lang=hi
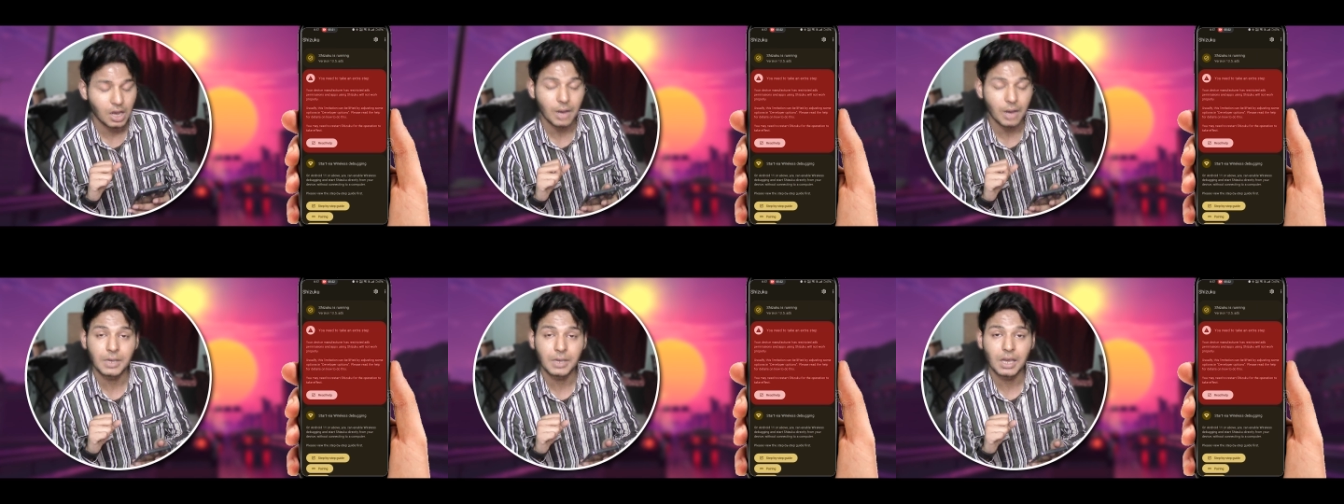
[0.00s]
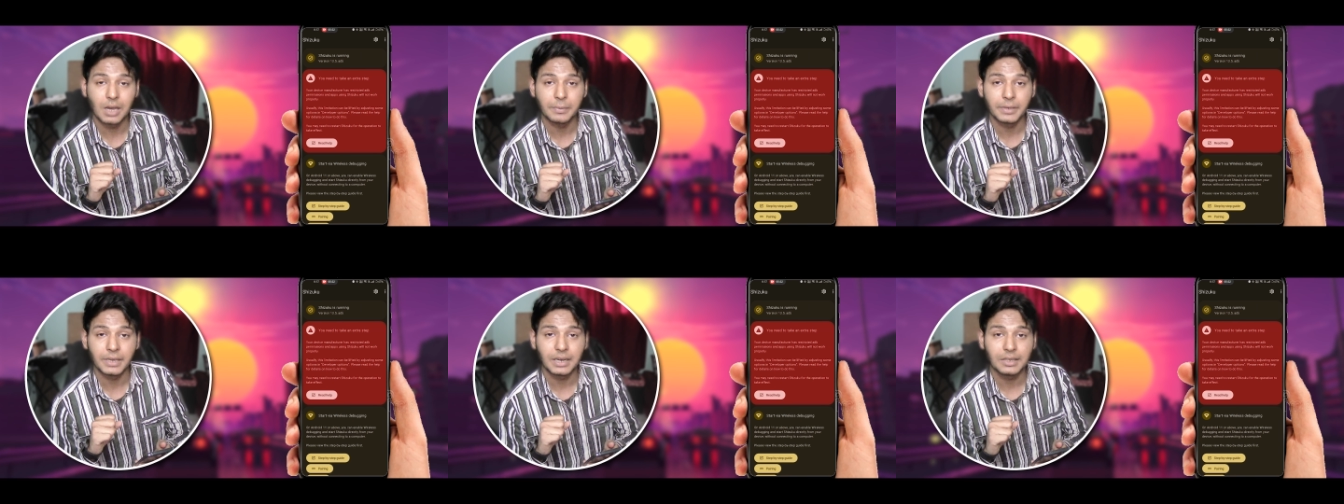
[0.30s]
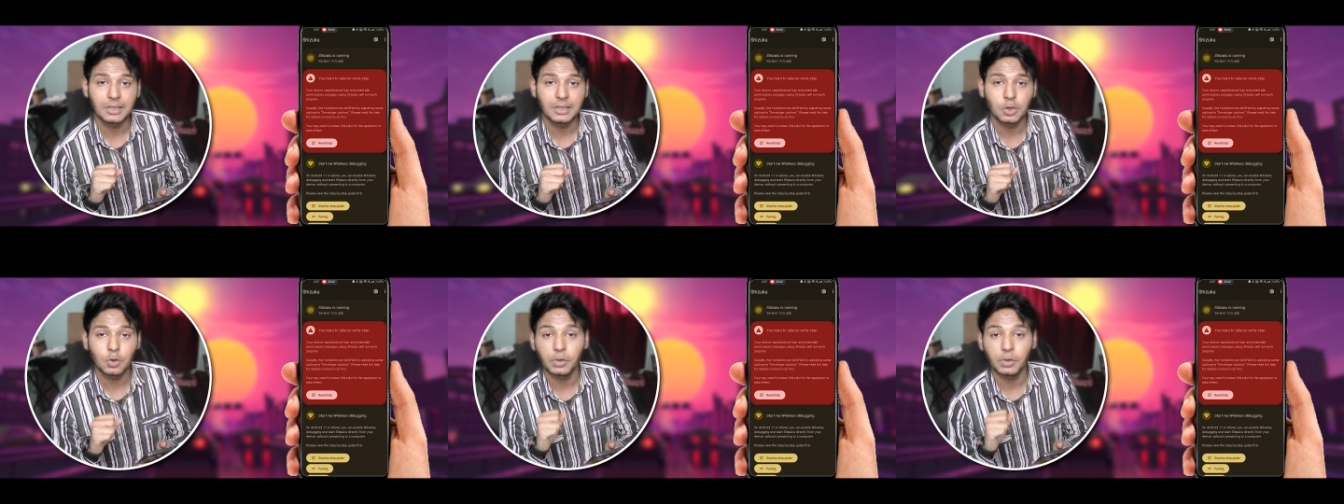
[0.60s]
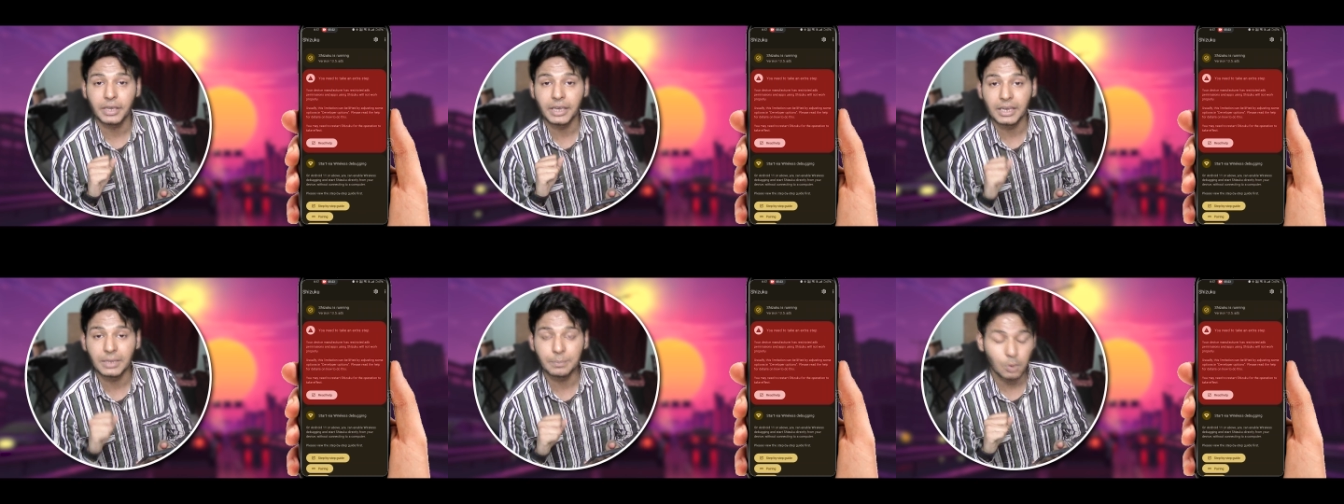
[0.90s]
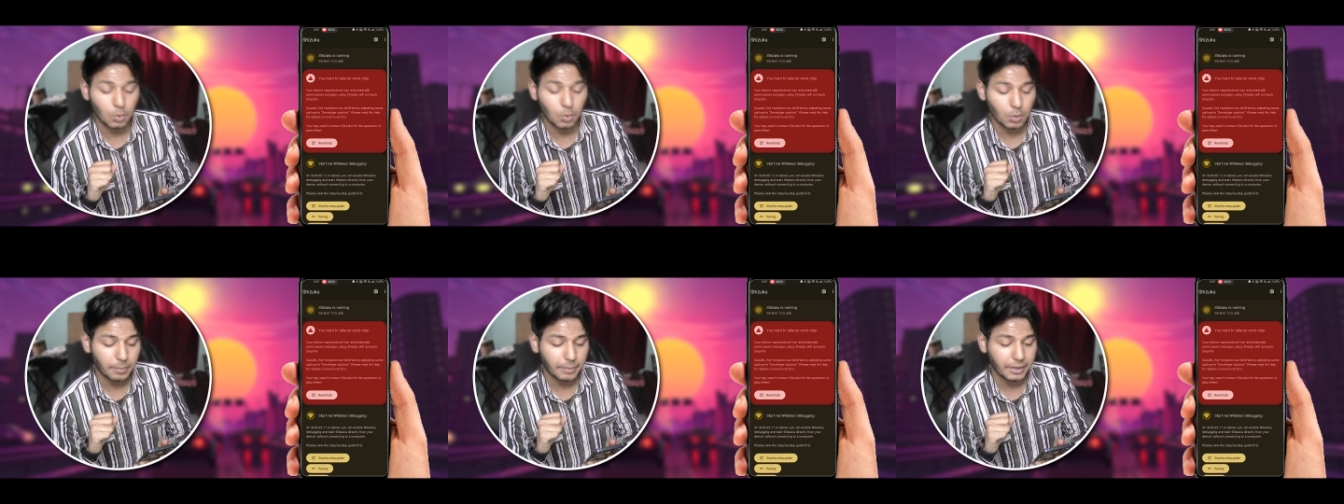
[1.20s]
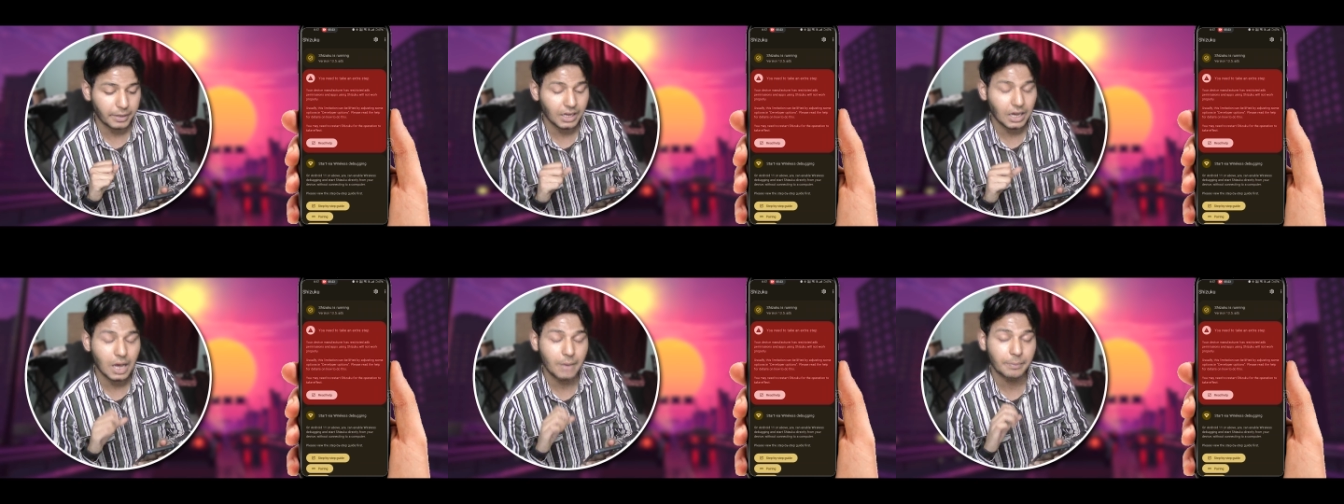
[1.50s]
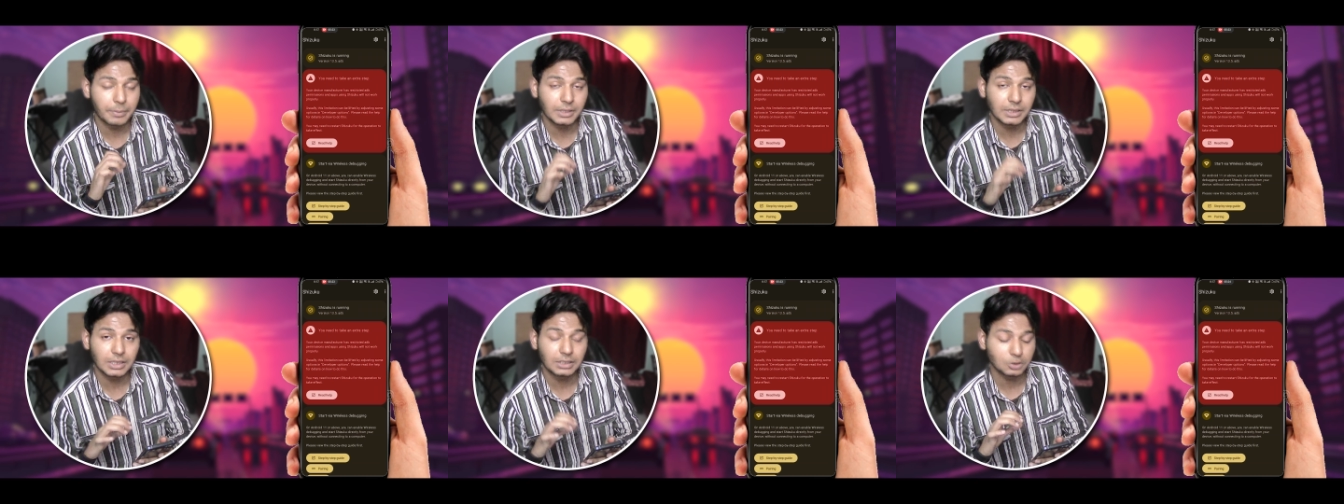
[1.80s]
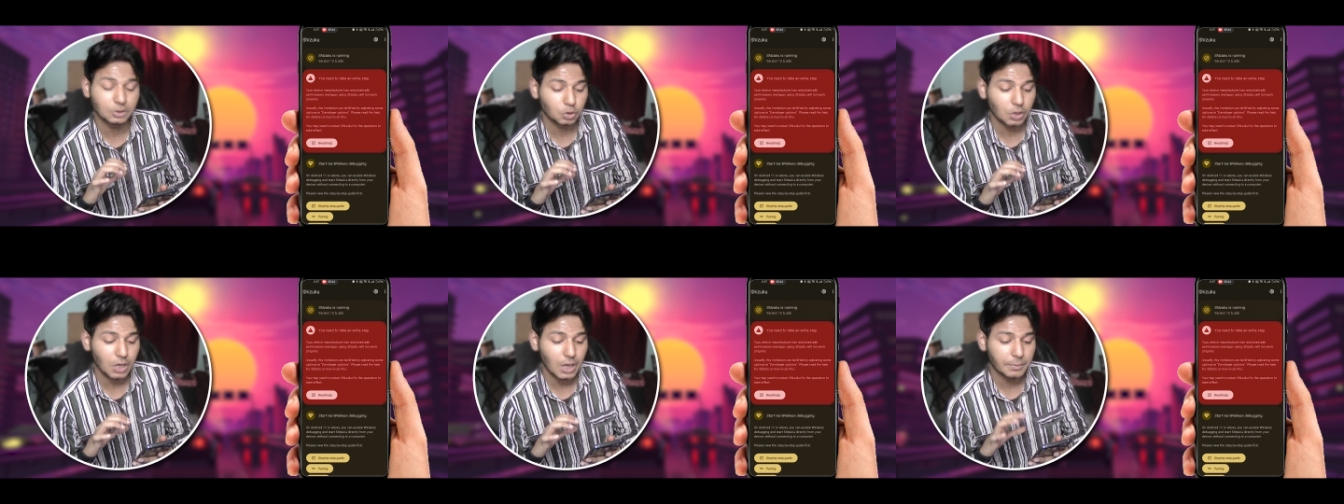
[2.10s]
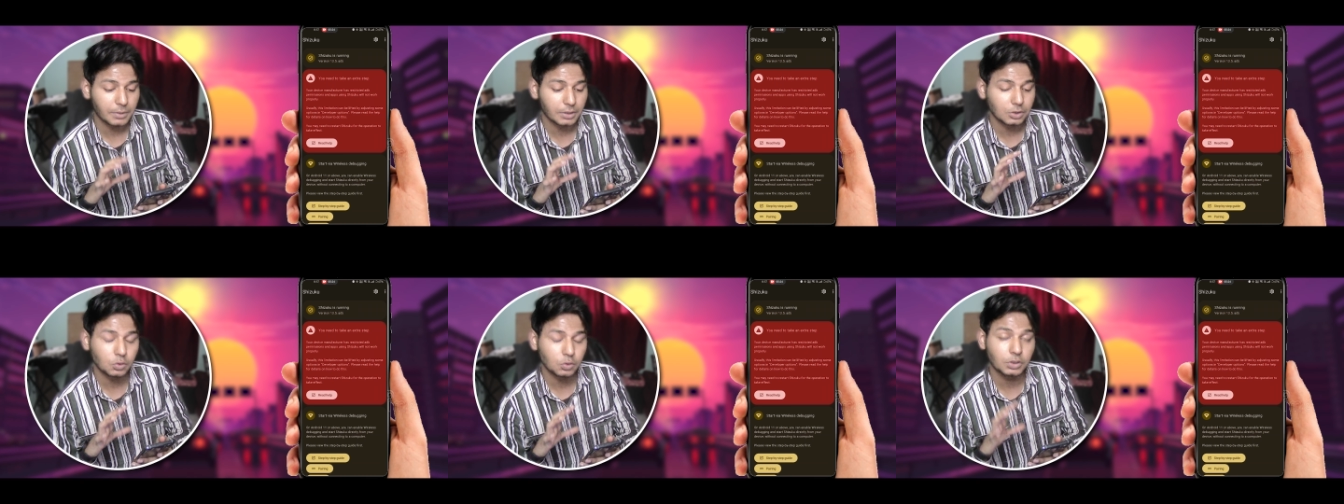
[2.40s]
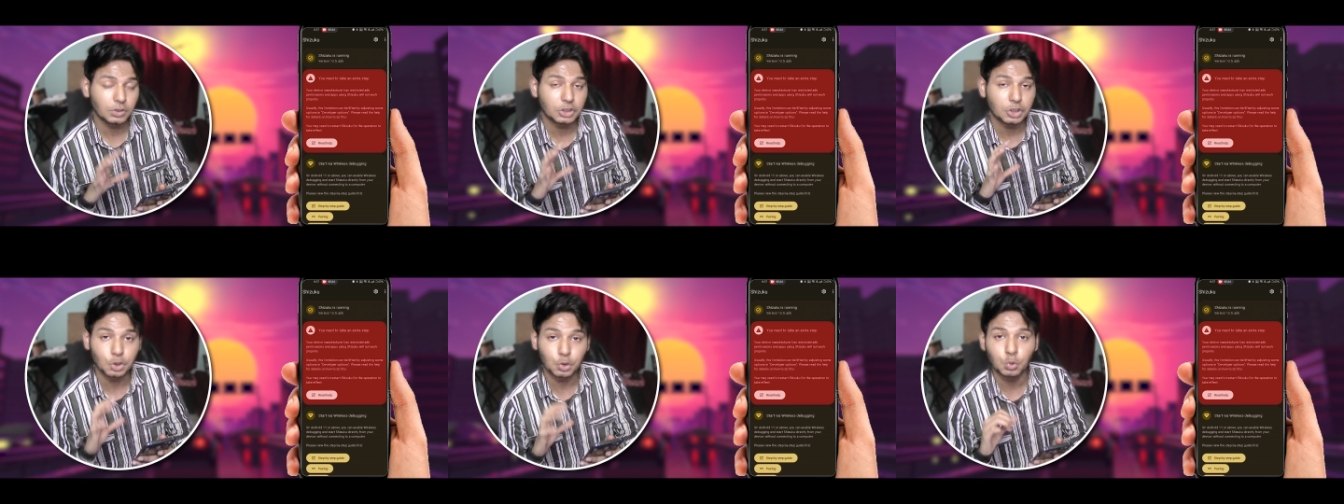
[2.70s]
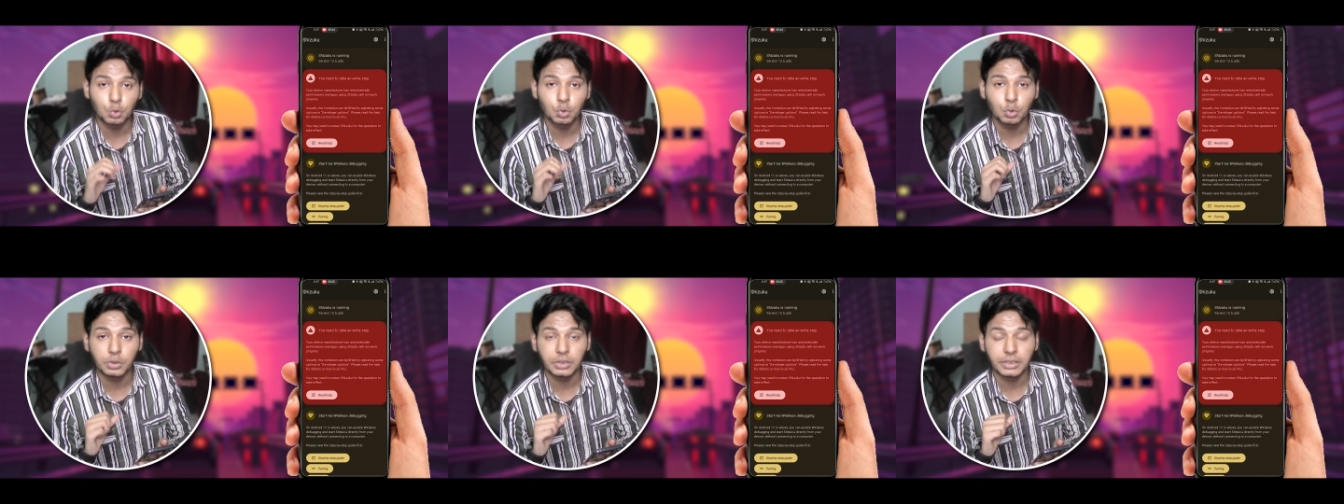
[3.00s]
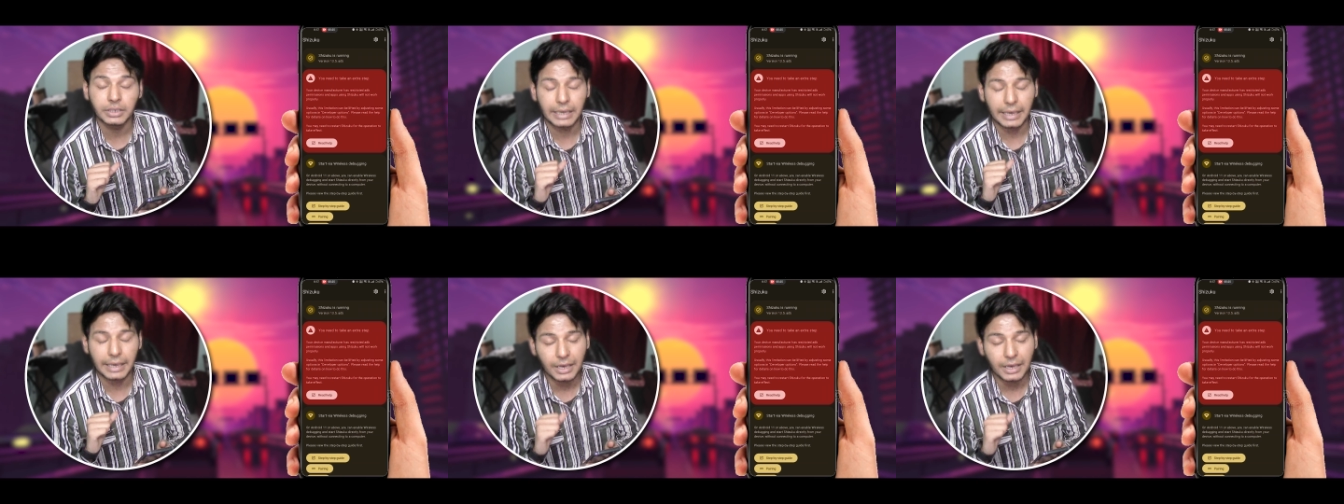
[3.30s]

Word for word: अब यहाँ पे यार देखो एक प्रॉब्लम है अभी तक जो आपका जो शिजुकू